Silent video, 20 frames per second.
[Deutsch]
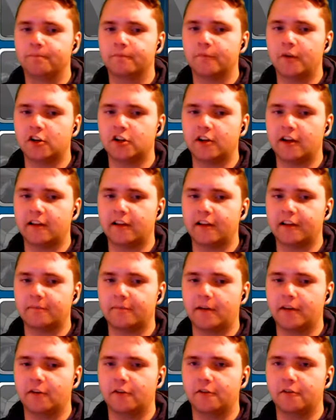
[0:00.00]
Wahrscheinlich
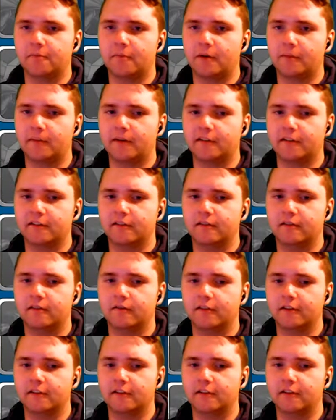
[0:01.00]
erstmal hier unten macht mehr Sinn.
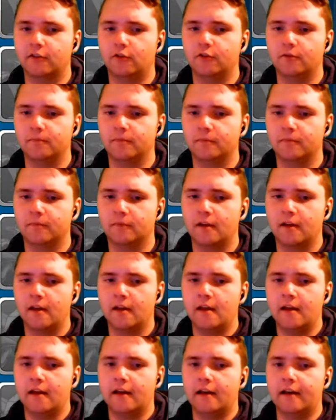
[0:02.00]
Was ist hier oben?
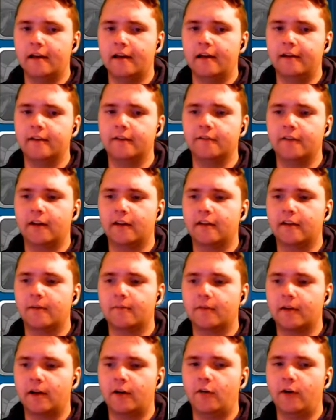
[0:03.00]
Äh, ne, weil ich
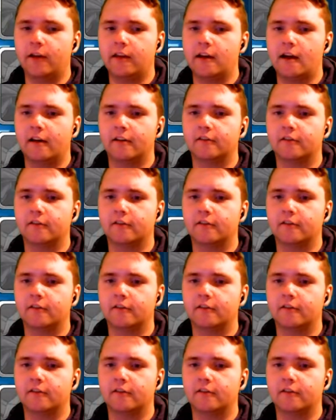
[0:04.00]
habe ja Regia Ice